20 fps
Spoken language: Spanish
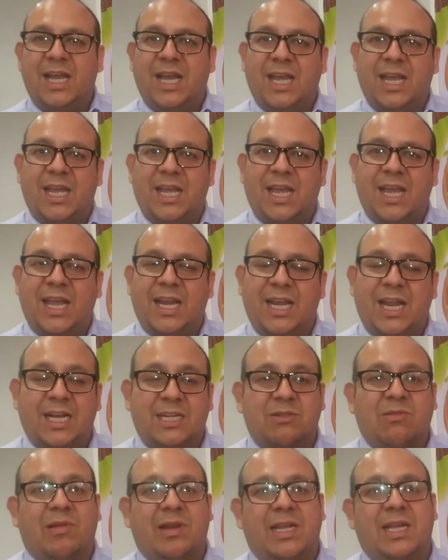eh, en la
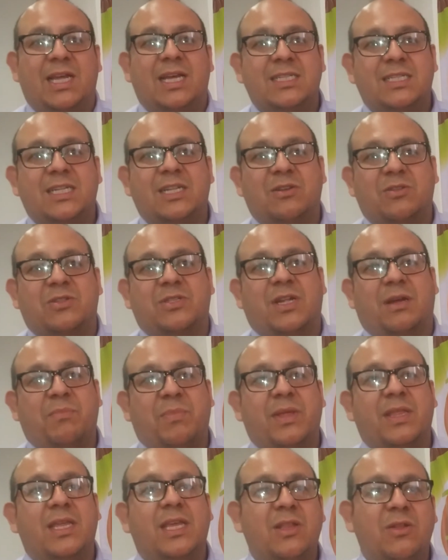actualidad se nos ha
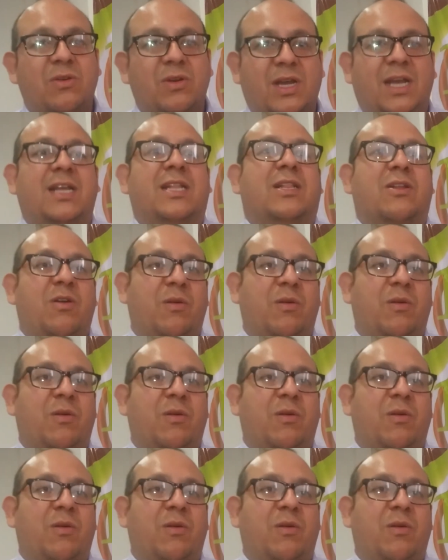pedido que